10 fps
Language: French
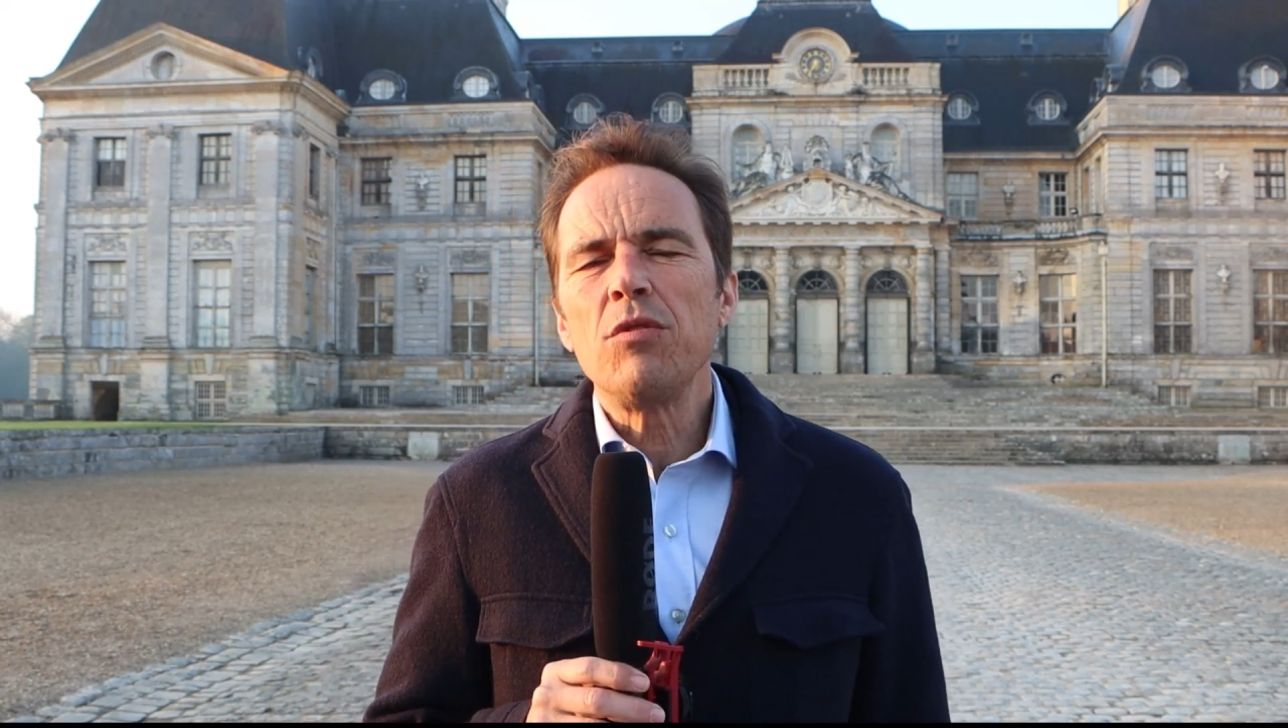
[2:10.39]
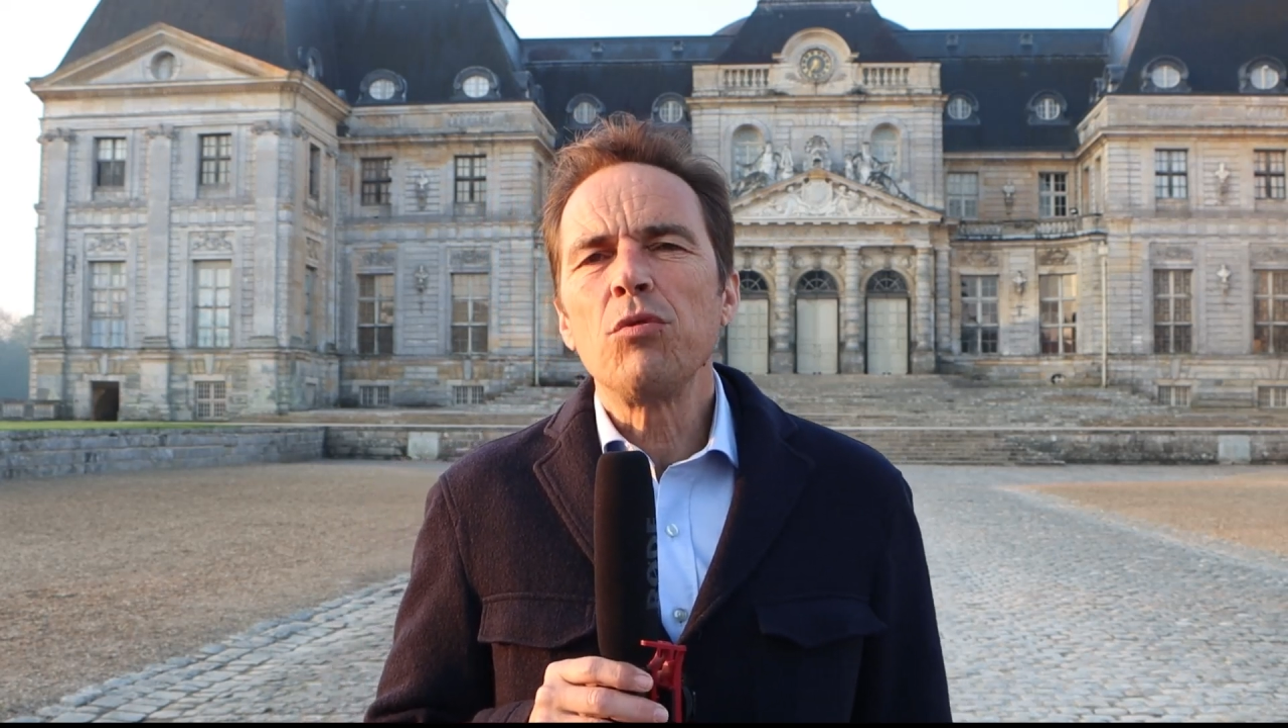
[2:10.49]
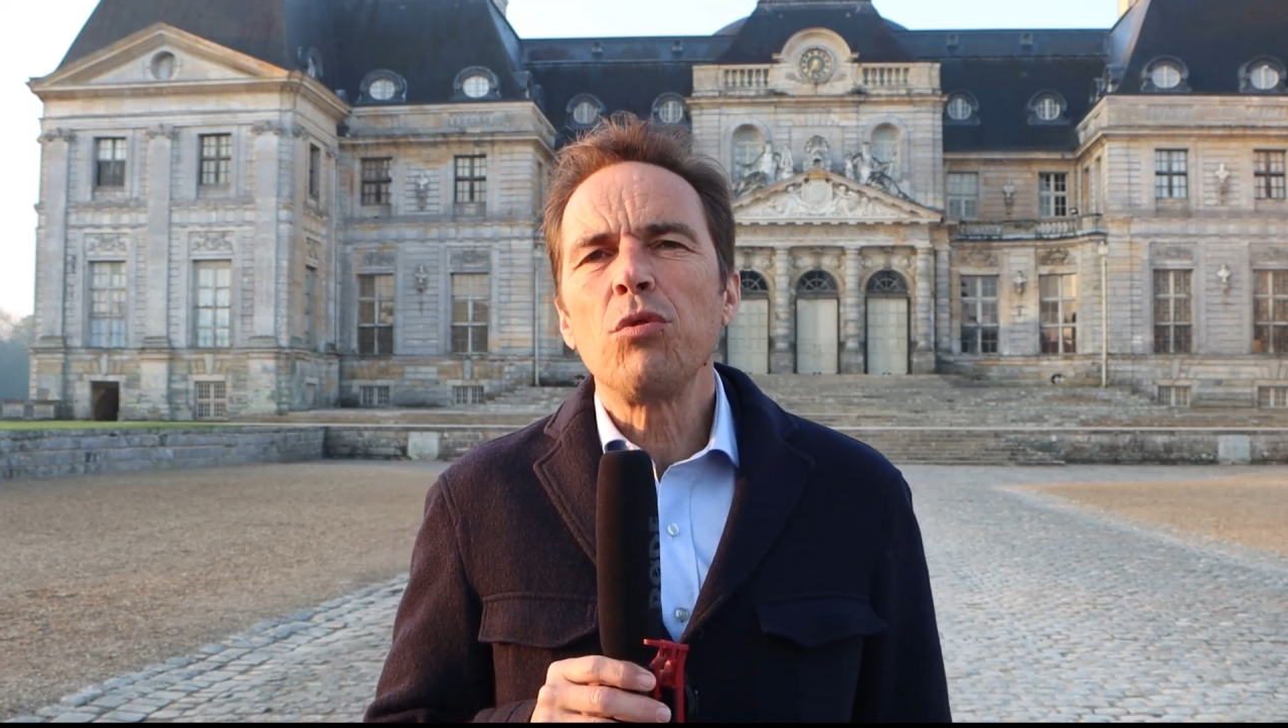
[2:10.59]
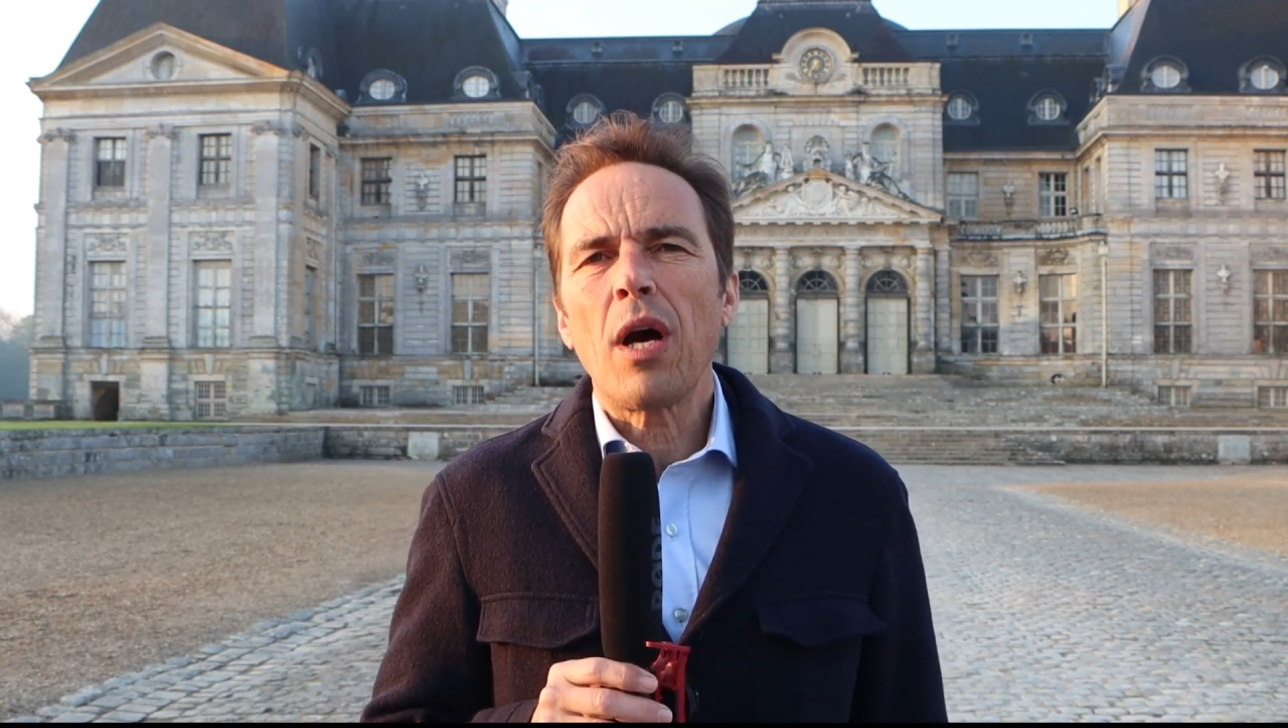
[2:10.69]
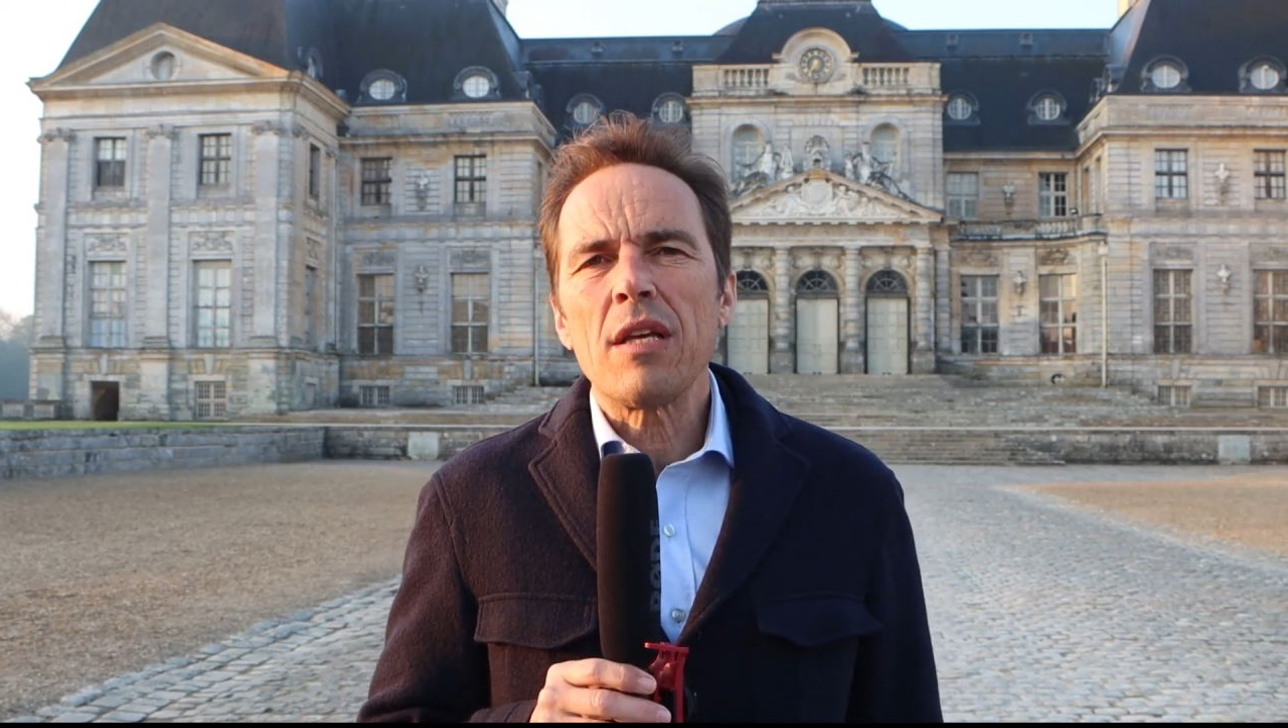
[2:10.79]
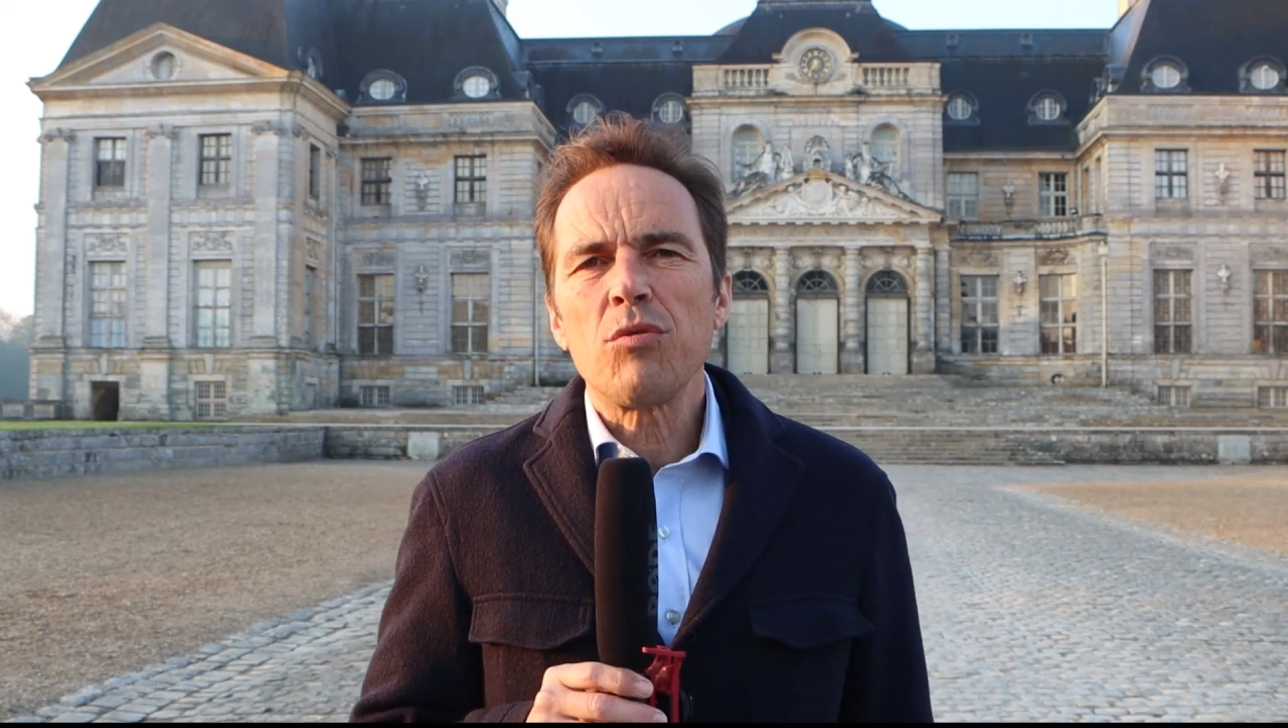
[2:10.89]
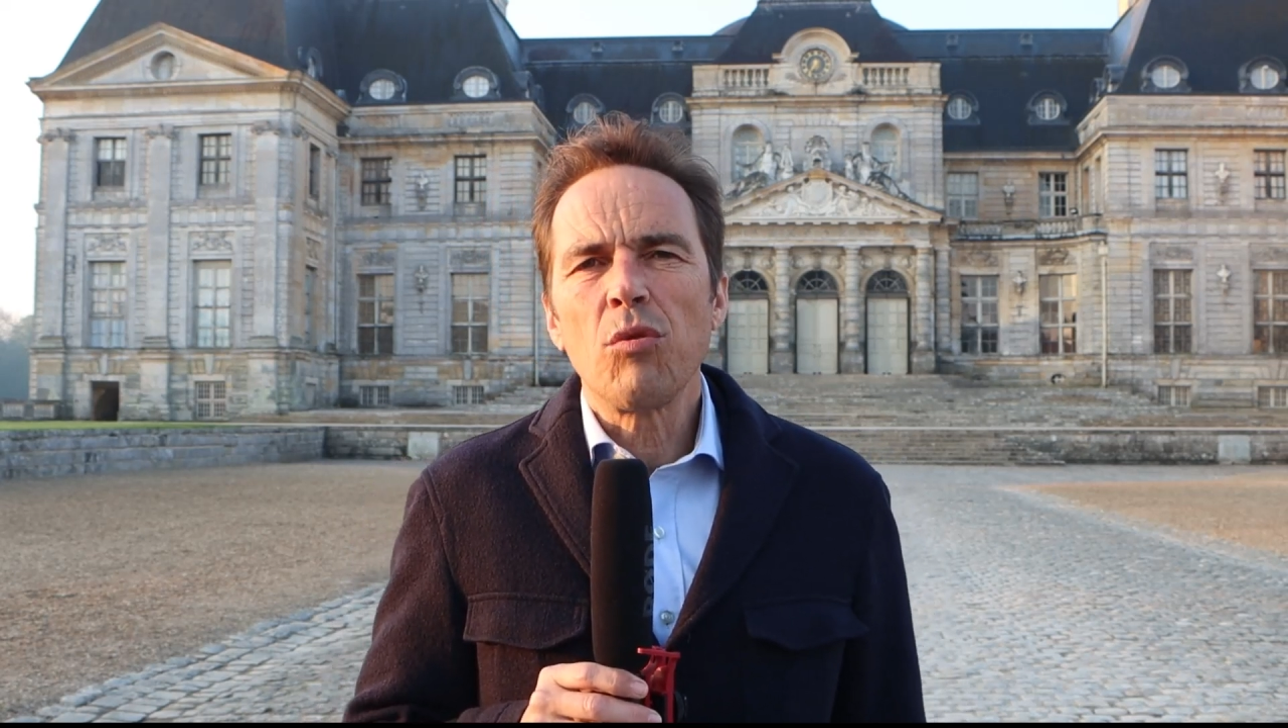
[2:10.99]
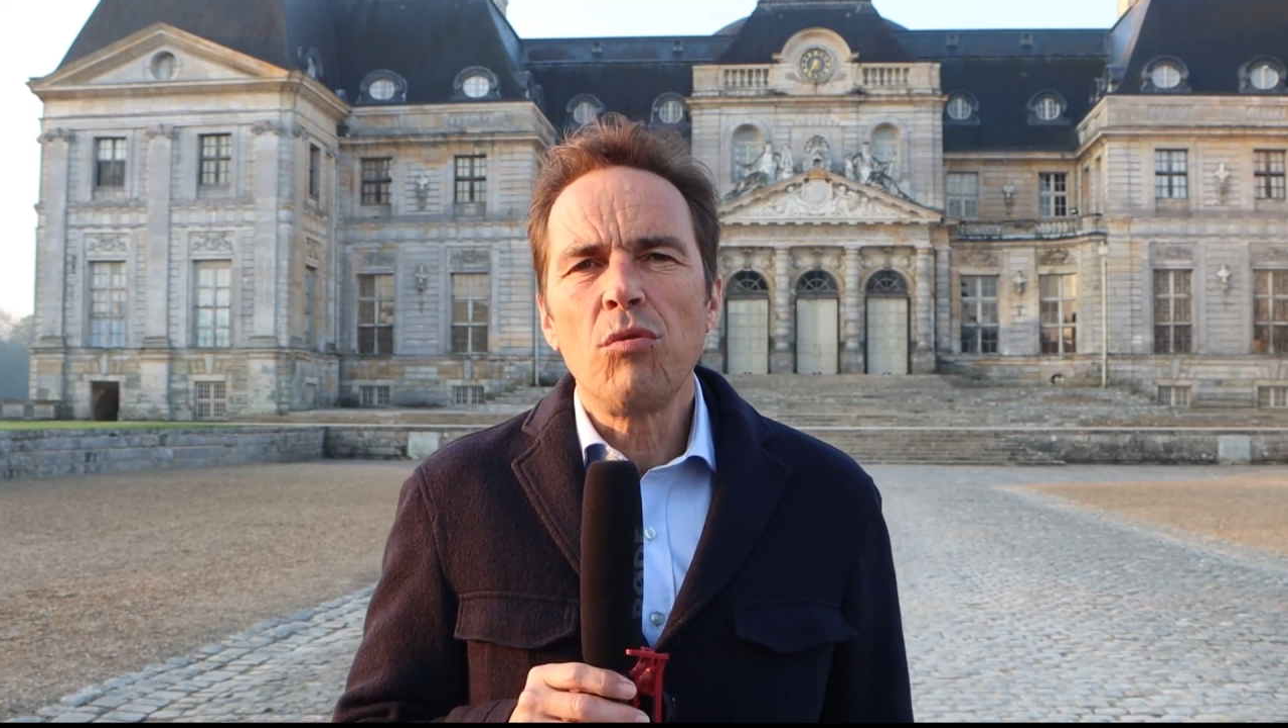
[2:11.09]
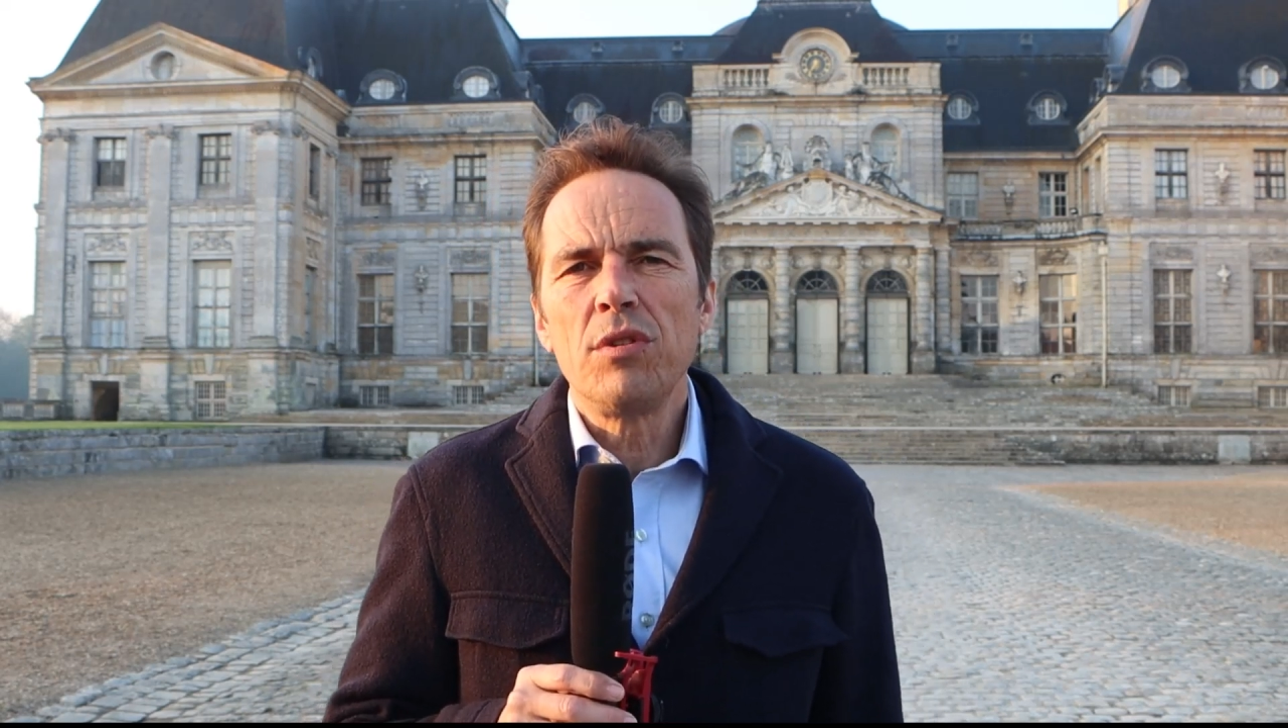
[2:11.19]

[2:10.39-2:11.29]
d'inauguration